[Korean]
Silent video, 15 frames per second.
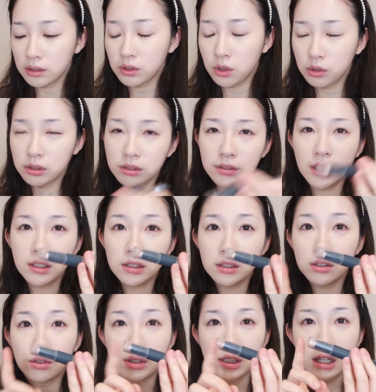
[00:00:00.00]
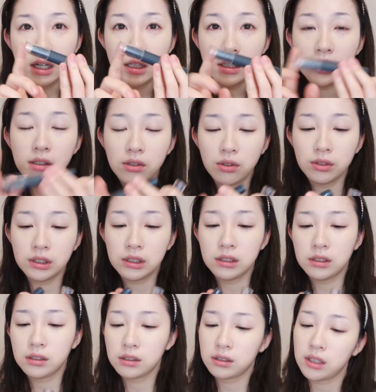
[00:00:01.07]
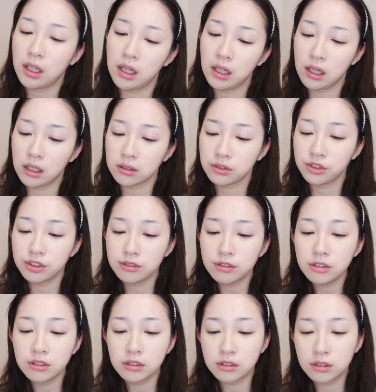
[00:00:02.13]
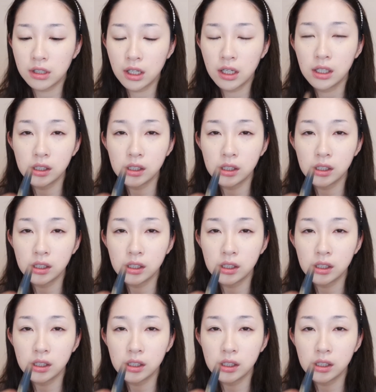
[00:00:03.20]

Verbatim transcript: 저는 사실 여기 하이라이터는 잘 안 쓰고